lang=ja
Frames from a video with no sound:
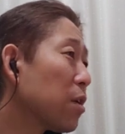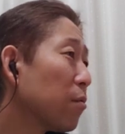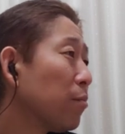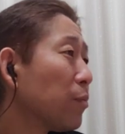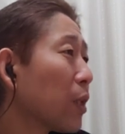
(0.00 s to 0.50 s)
い。
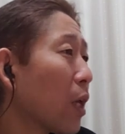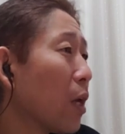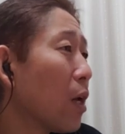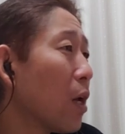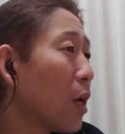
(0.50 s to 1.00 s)

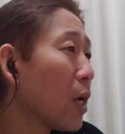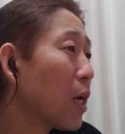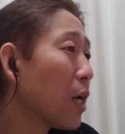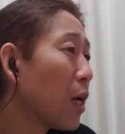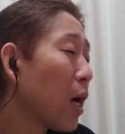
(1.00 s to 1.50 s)

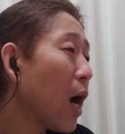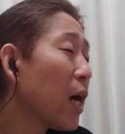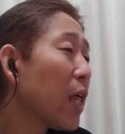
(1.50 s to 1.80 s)
必